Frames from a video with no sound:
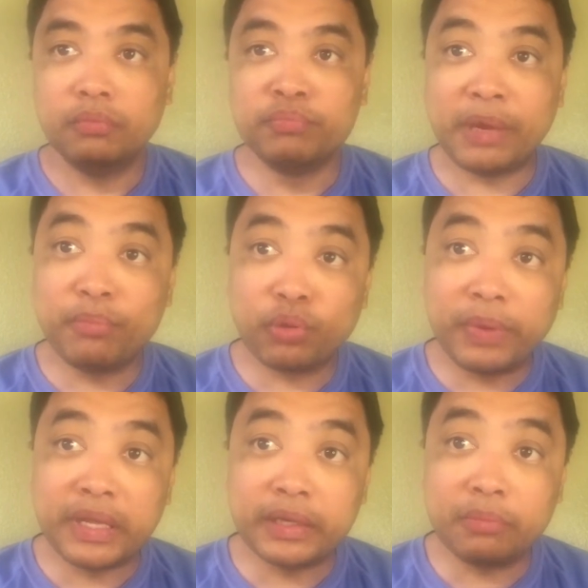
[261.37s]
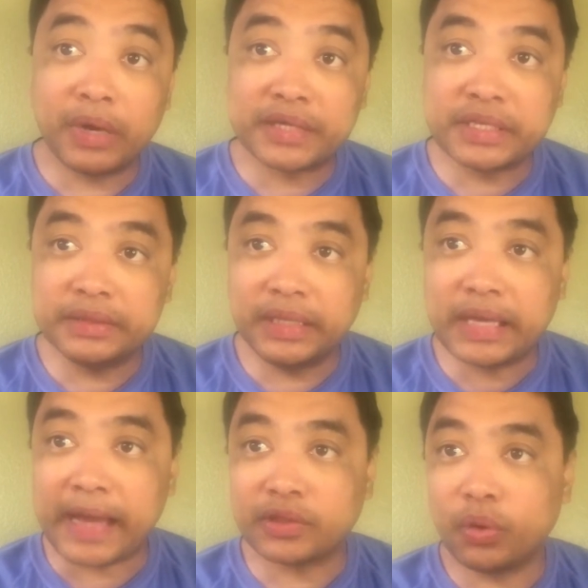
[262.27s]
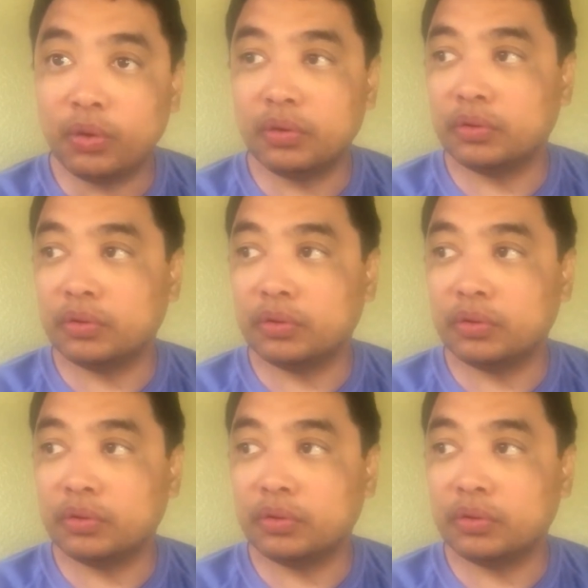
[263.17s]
miyembro pala ng mga sindikato.